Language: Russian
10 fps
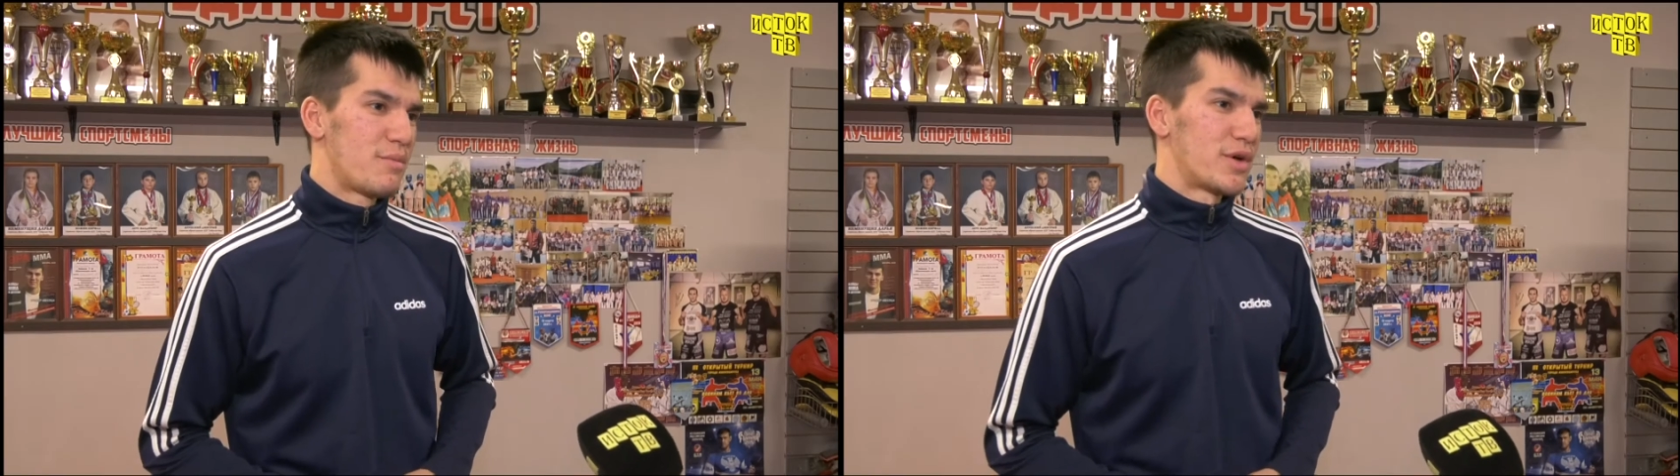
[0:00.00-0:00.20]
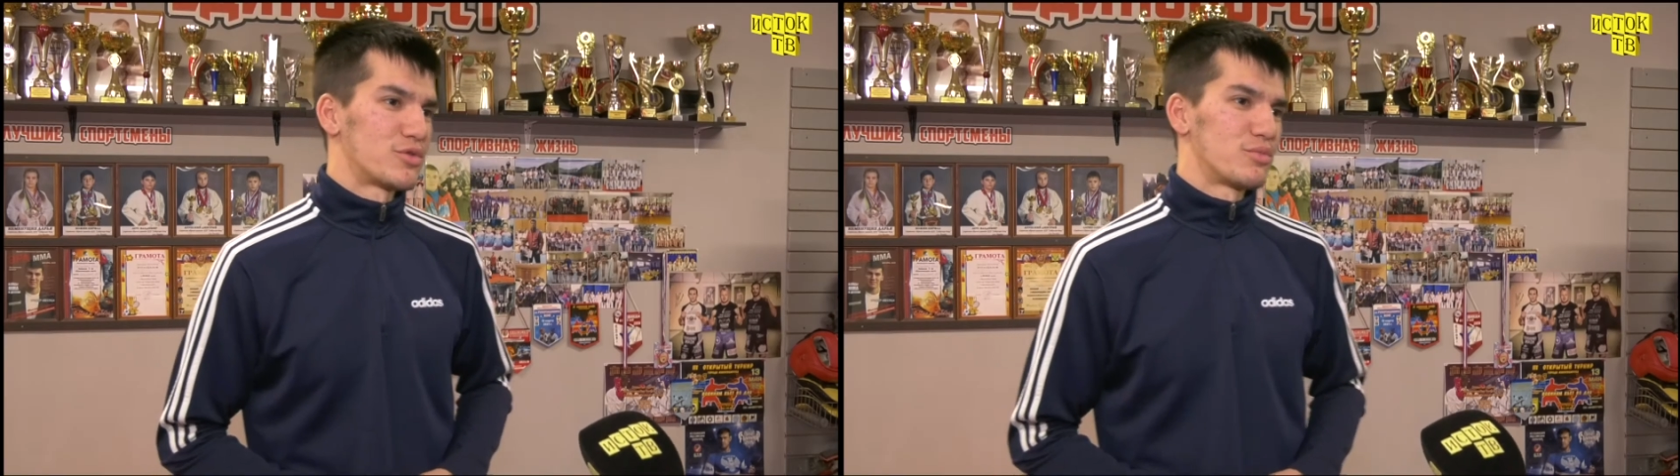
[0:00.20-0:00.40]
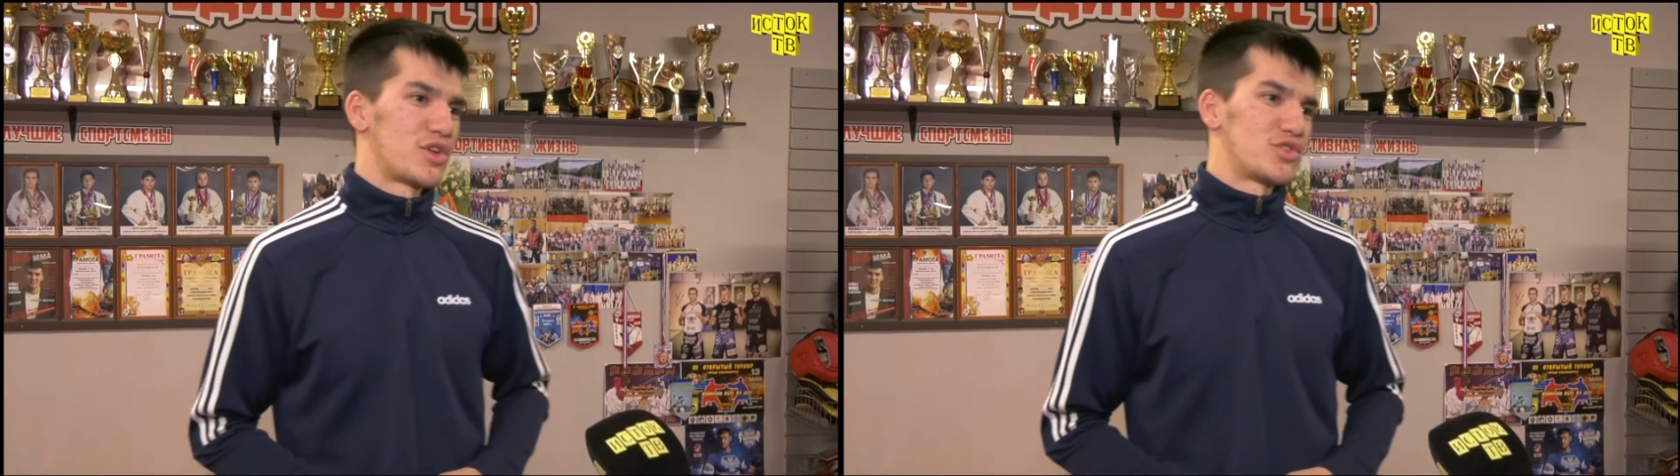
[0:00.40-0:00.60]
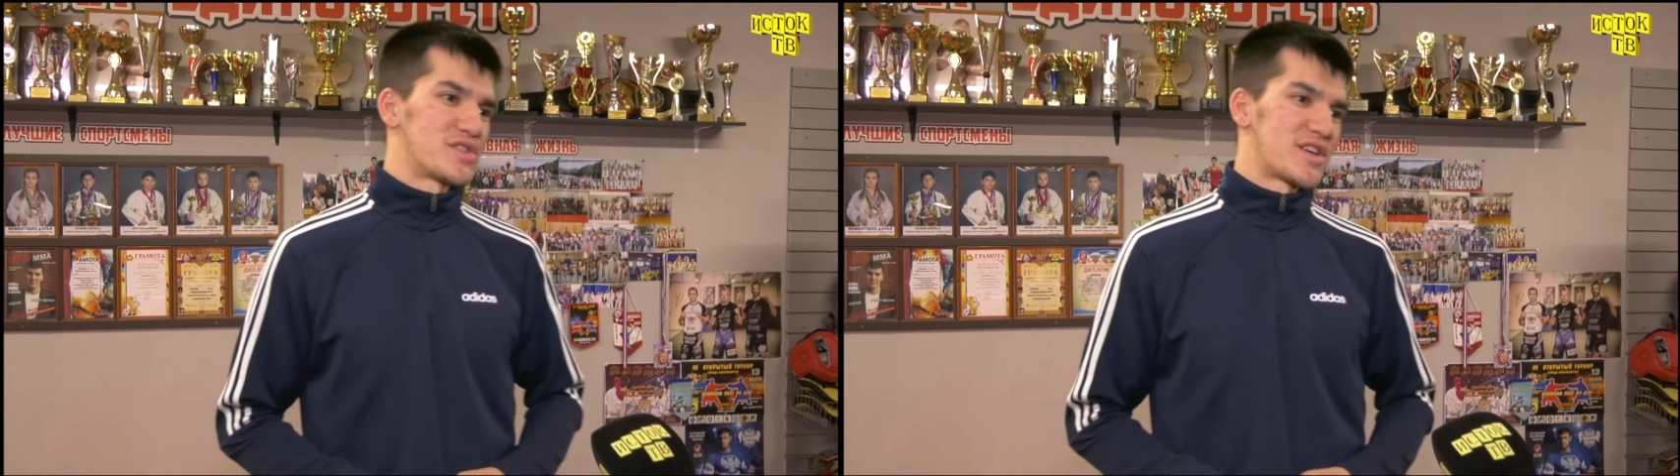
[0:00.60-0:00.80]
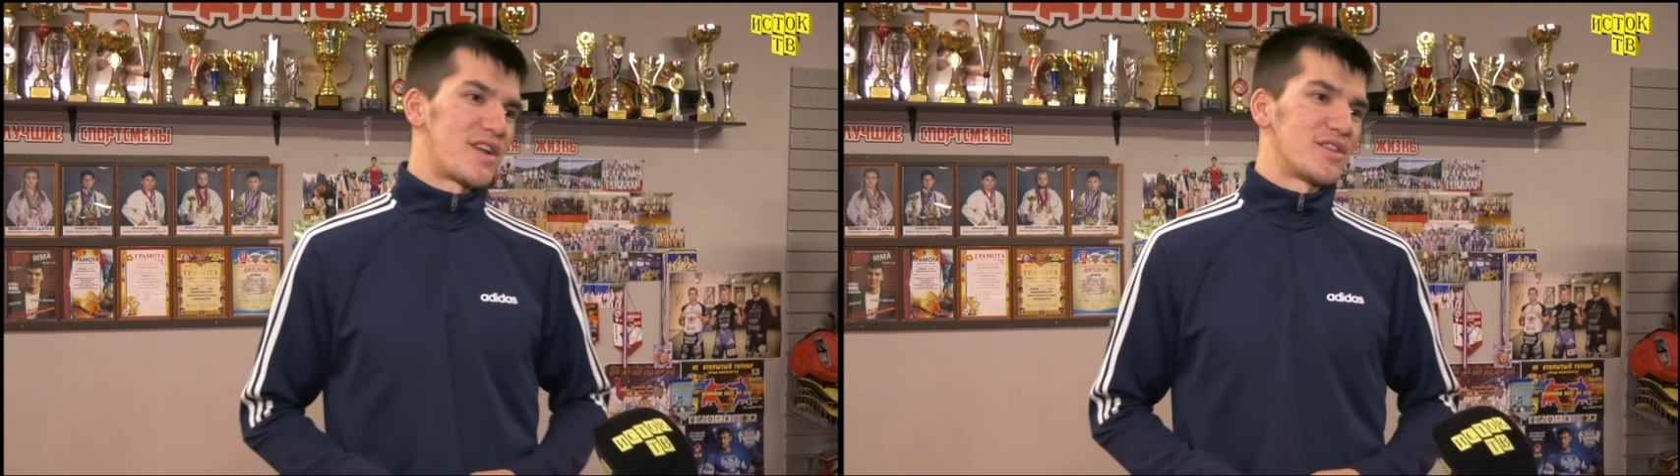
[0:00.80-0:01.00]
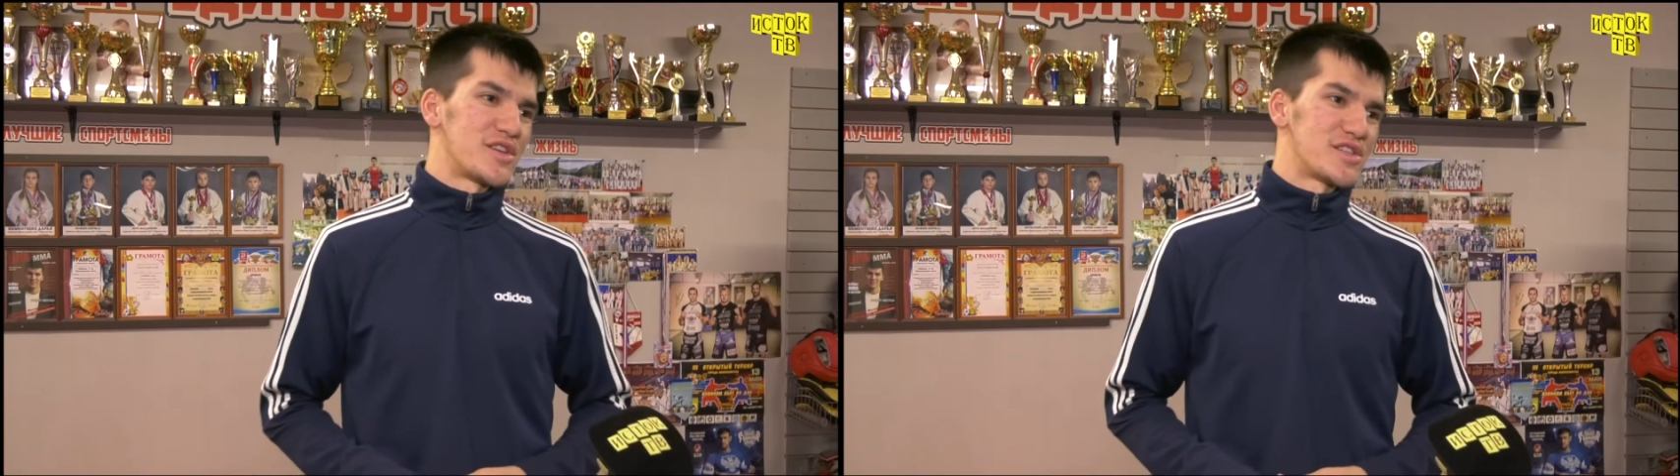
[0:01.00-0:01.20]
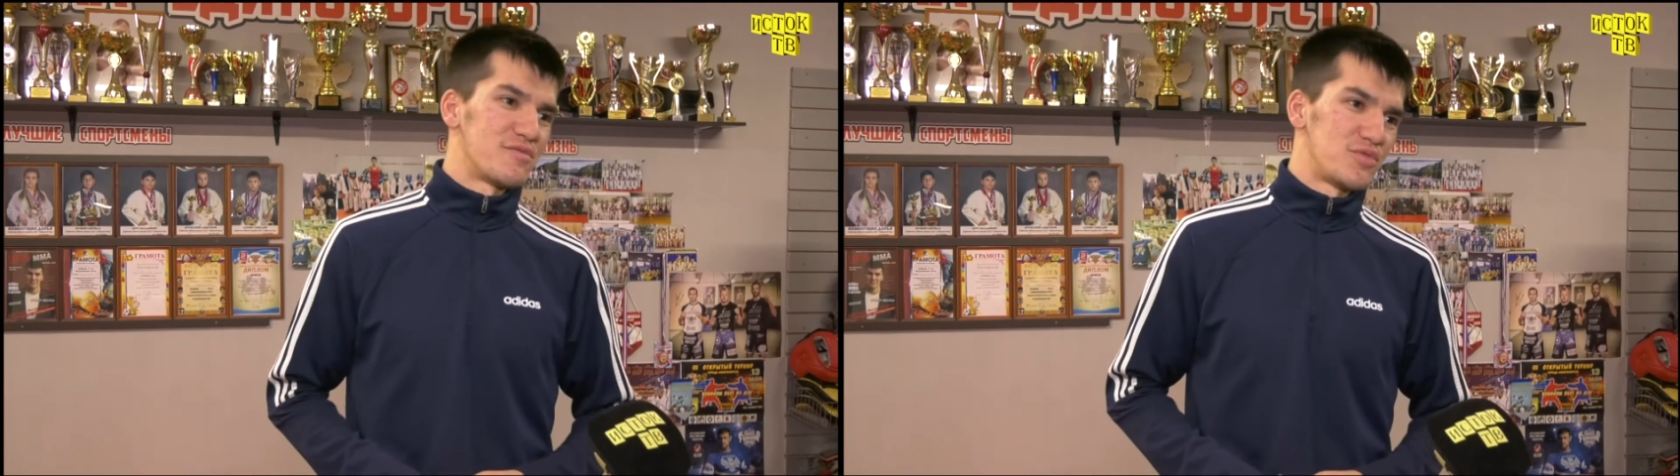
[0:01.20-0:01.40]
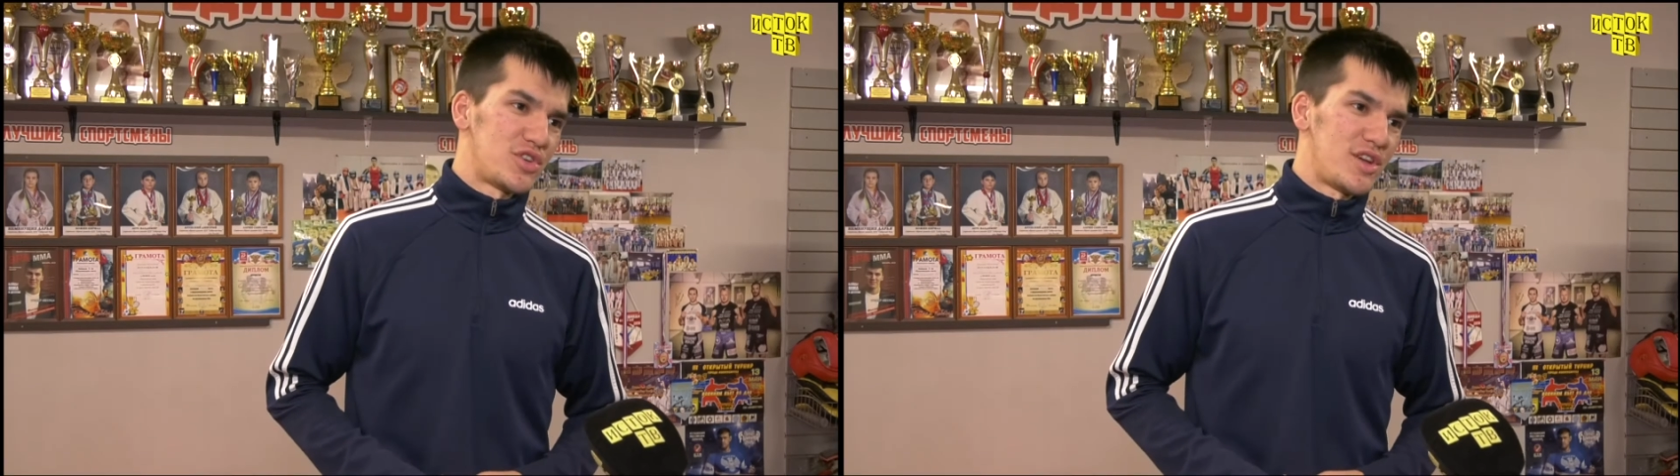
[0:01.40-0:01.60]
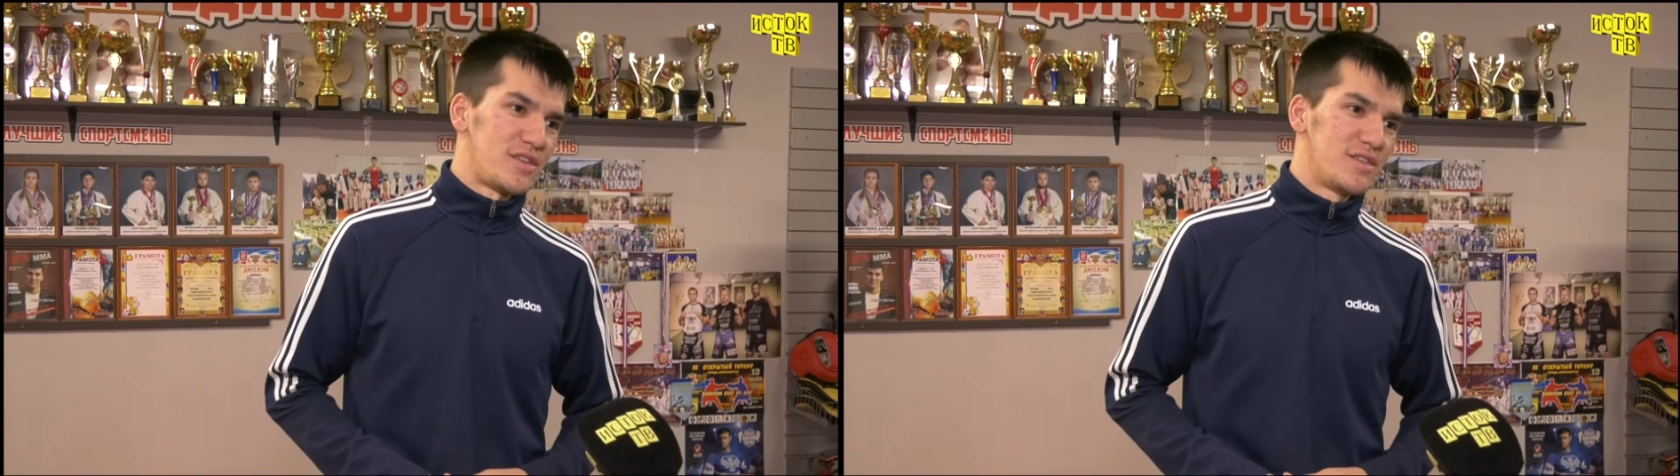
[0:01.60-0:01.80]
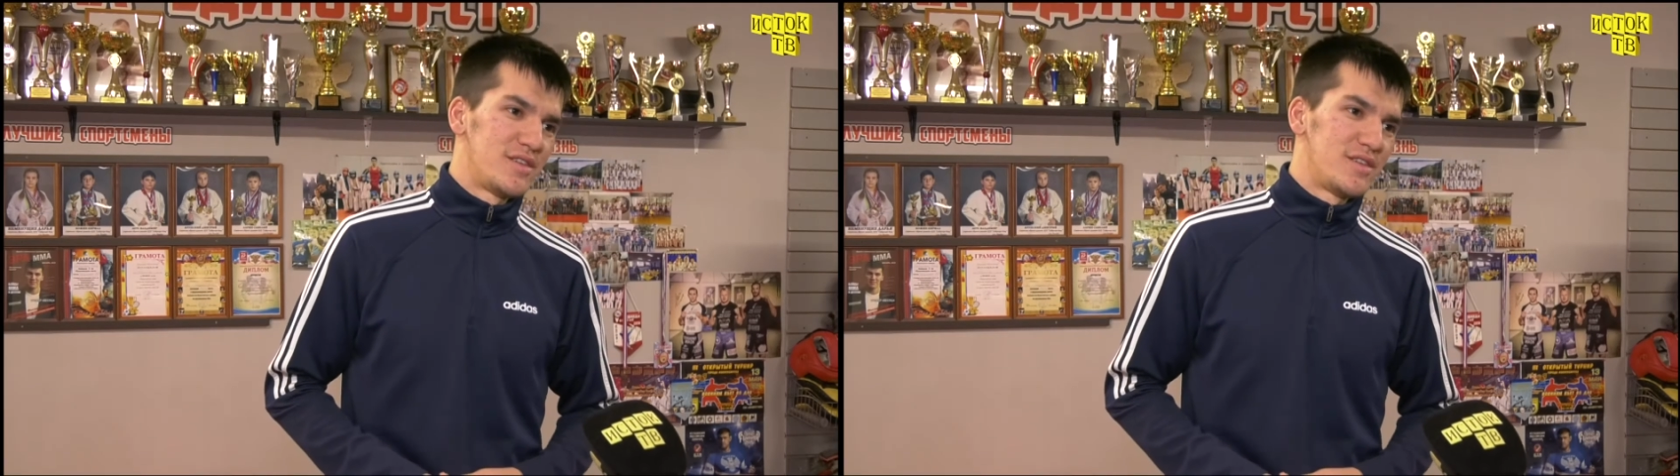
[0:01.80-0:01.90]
потом начал с карате совмещать.